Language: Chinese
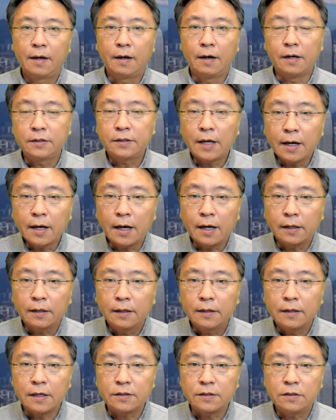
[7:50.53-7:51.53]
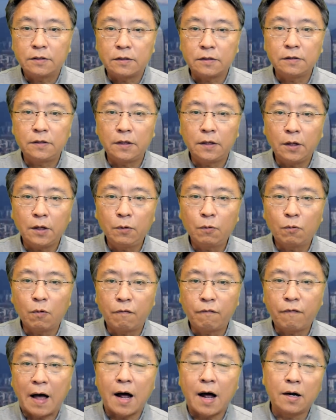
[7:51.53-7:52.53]
而香港也是执行英国
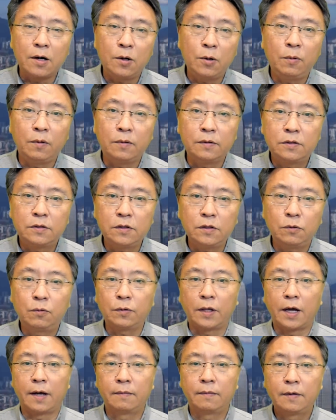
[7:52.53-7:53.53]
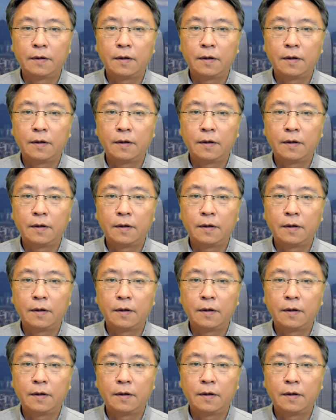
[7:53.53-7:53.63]
法律制度的